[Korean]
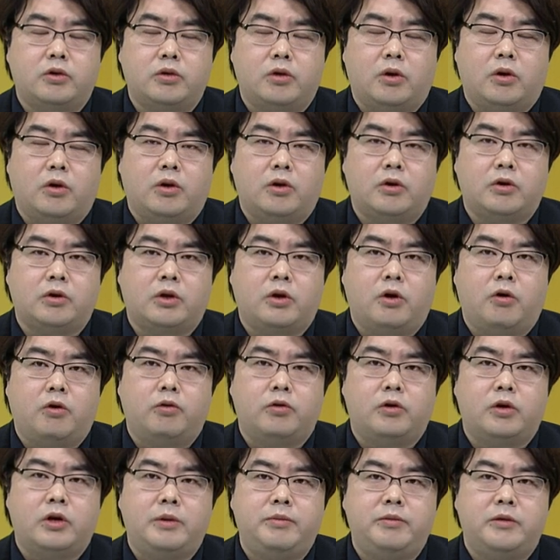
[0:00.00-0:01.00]
어,
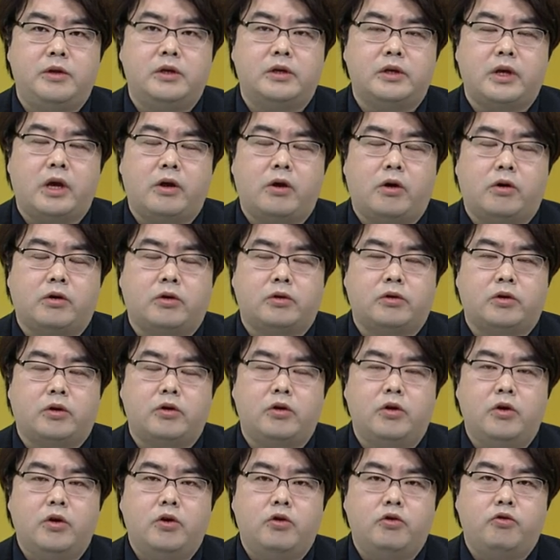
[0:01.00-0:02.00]
겨울을 힘들게
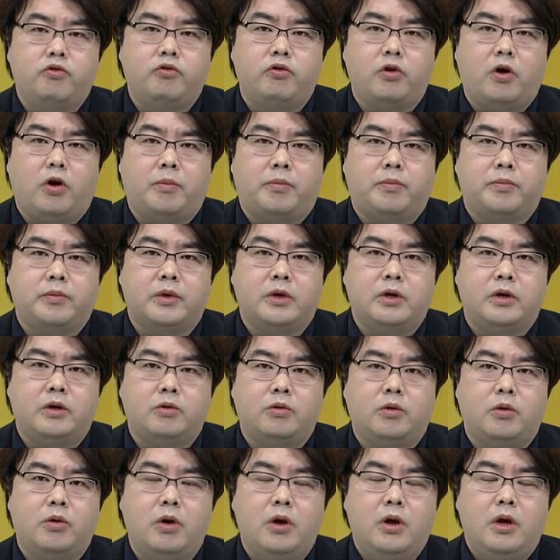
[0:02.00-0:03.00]
겪었던 유럽
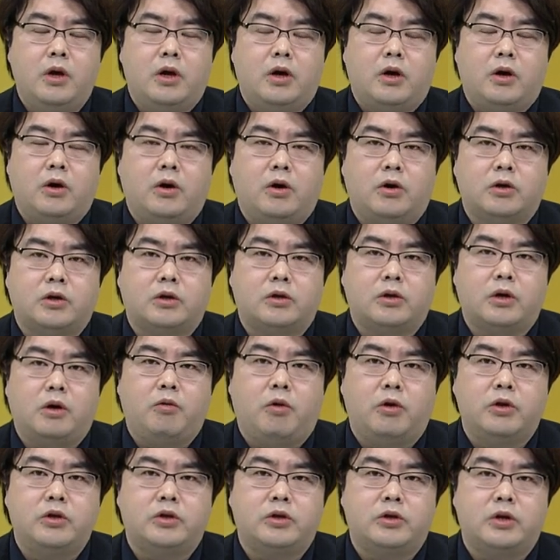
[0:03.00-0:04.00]
그리고 어, 어쨌든
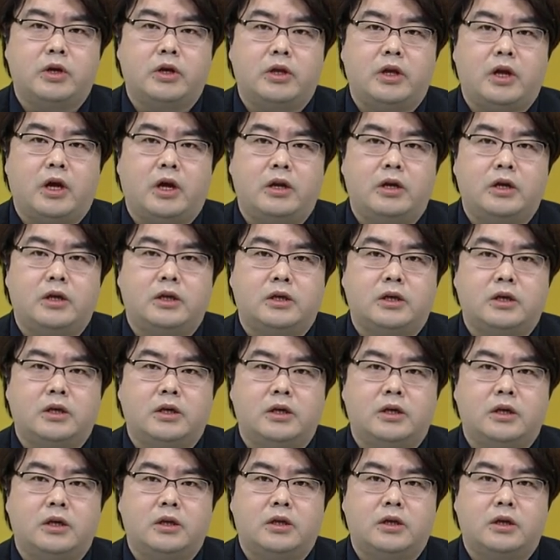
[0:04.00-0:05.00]
원전에 대한
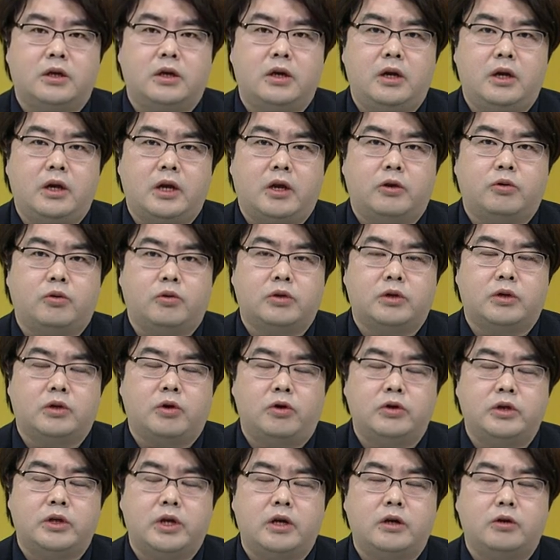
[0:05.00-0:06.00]
리스크들을 계속
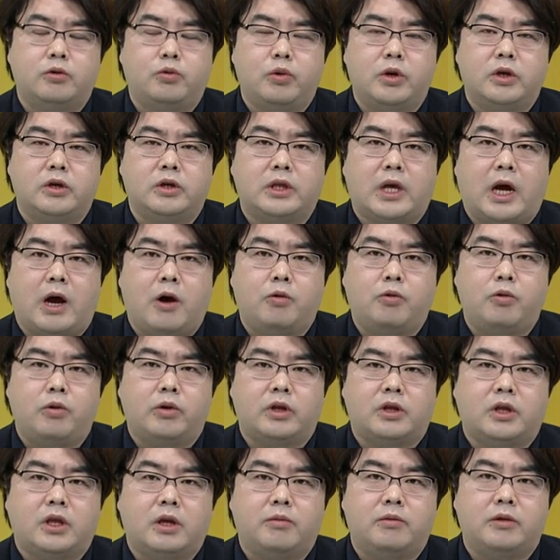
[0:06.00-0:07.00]
전쟁을 통해서 나오고
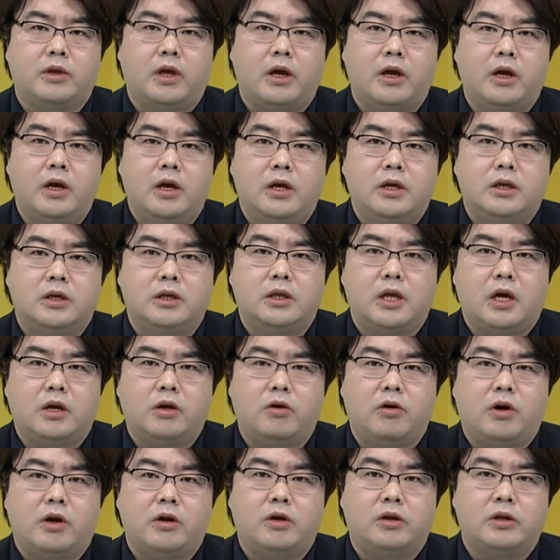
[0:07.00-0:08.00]
있기 때문에
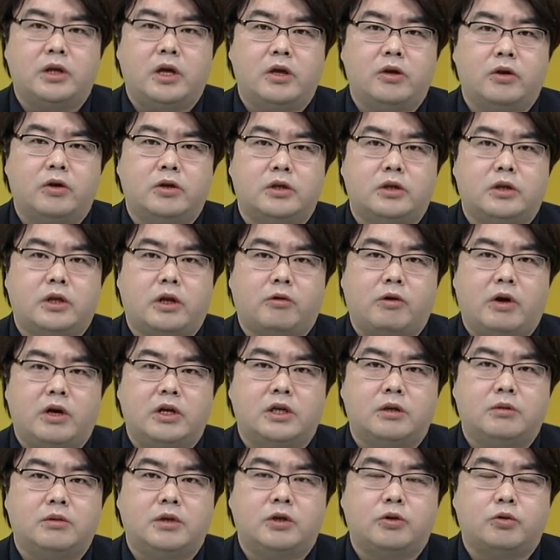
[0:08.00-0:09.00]
친환경 관련된 에너지들의
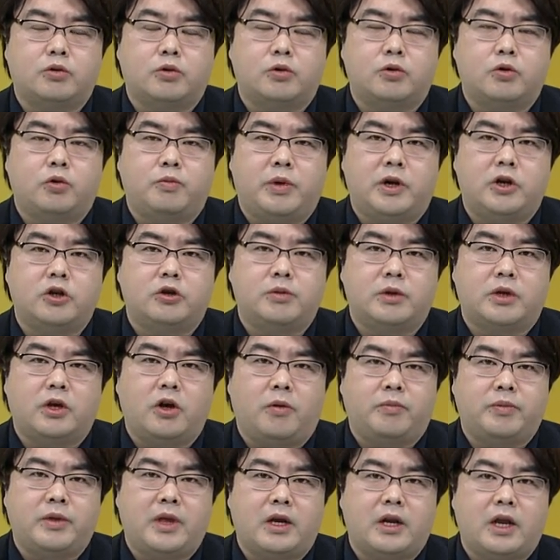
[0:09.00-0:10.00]
관심은 지속적으로 높아질 수밖에
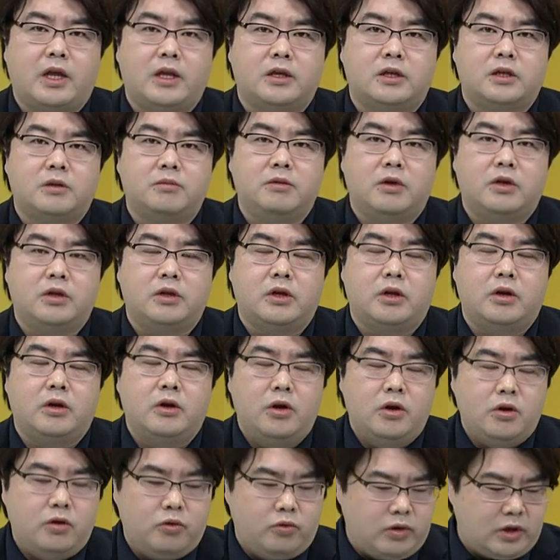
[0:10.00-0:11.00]
없다라는 측면들
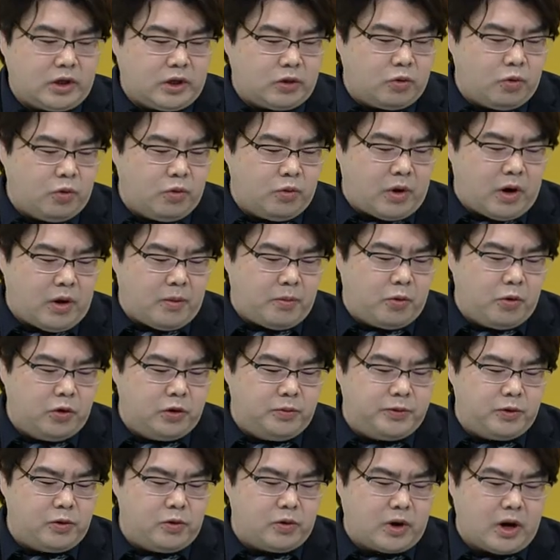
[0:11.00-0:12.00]
우리가 노, 어, 볼
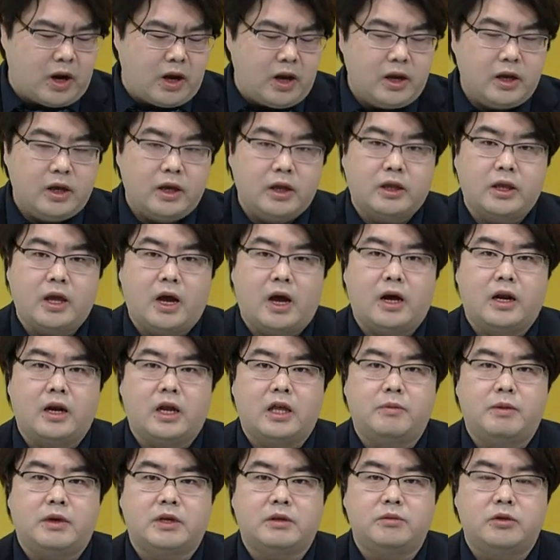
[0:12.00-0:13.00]
필요가
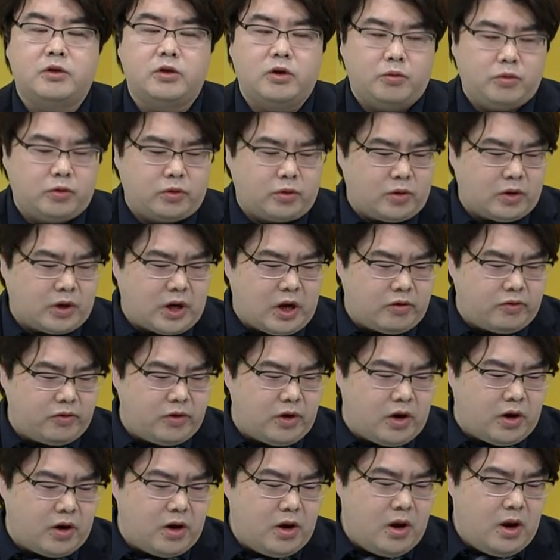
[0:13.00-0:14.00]
있다라는 말씀 드려보도록
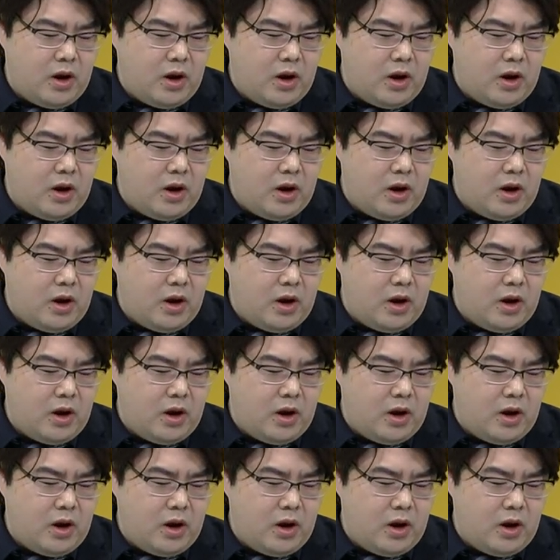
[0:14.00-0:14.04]
하고요.